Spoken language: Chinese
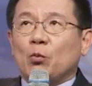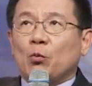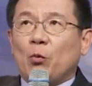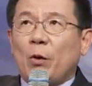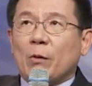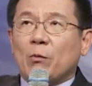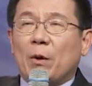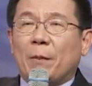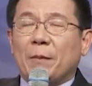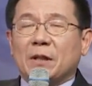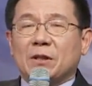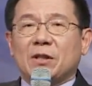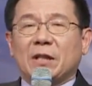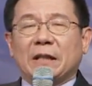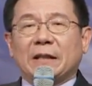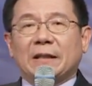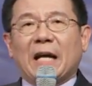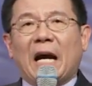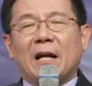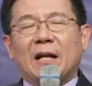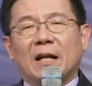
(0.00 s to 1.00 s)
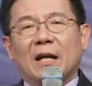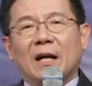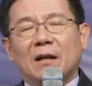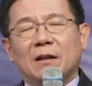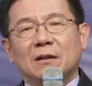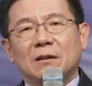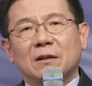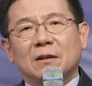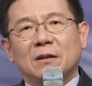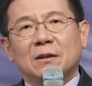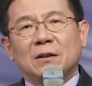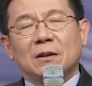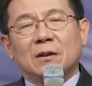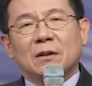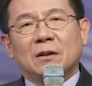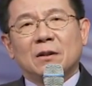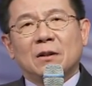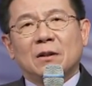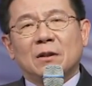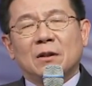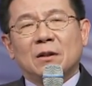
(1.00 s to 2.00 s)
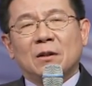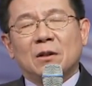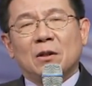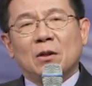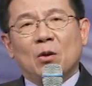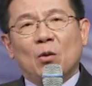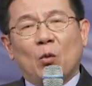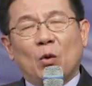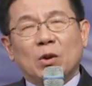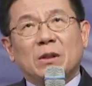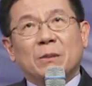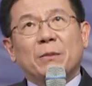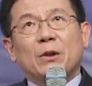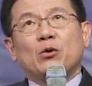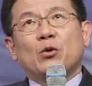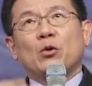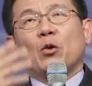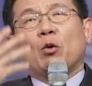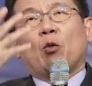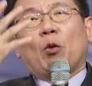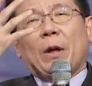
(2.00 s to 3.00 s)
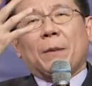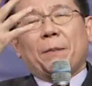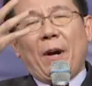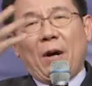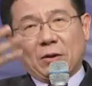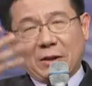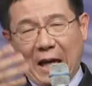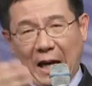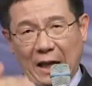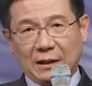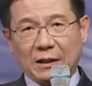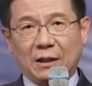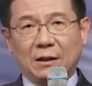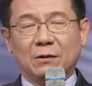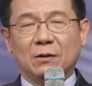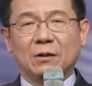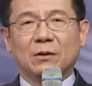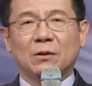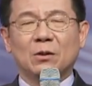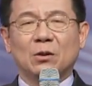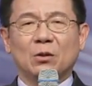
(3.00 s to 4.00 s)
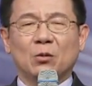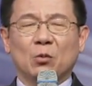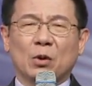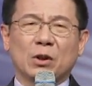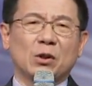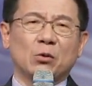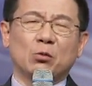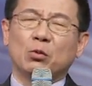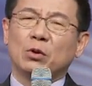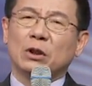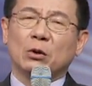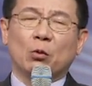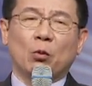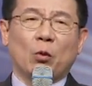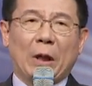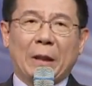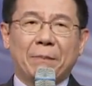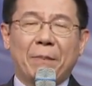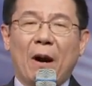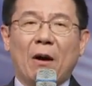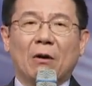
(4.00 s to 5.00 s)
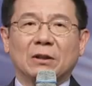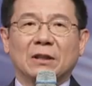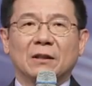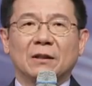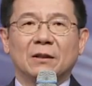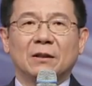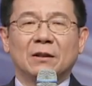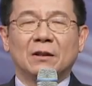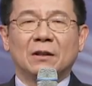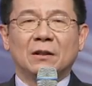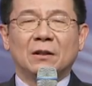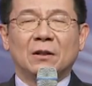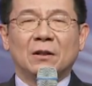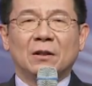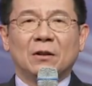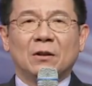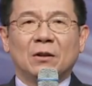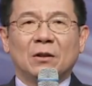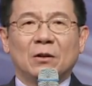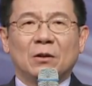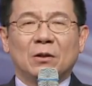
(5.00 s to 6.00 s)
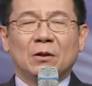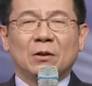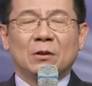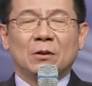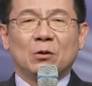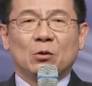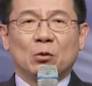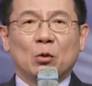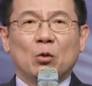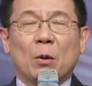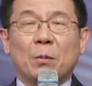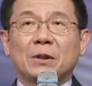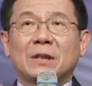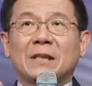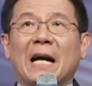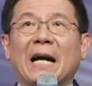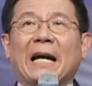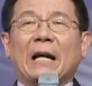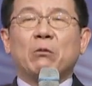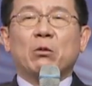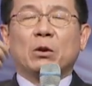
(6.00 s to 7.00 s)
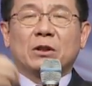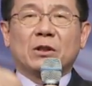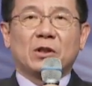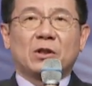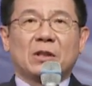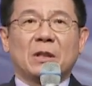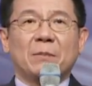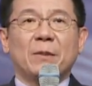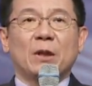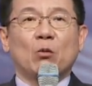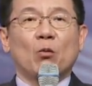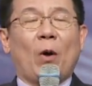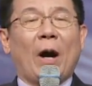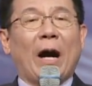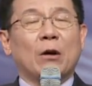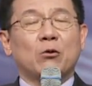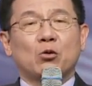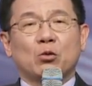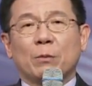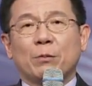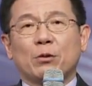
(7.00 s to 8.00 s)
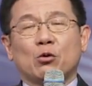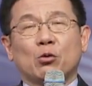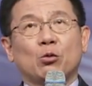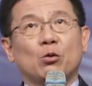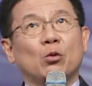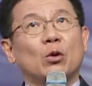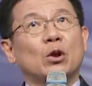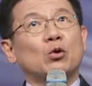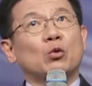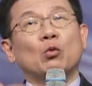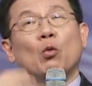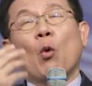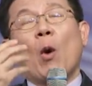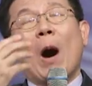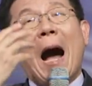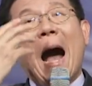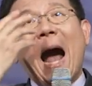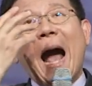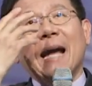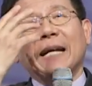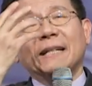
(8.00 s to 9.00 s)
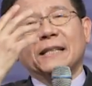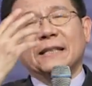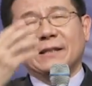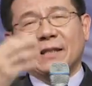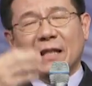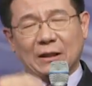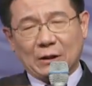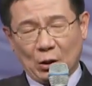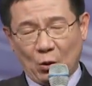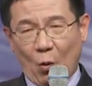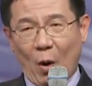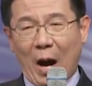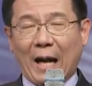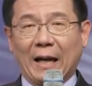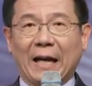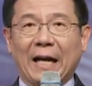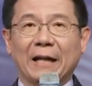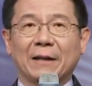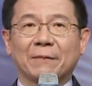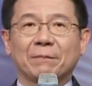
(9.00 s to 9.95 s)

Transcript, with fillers: 为我们承担了。我怎么去回报他呢？我是无以回报的。如果不是他给我这个生命，我还说不出说主我爱你这样的话来。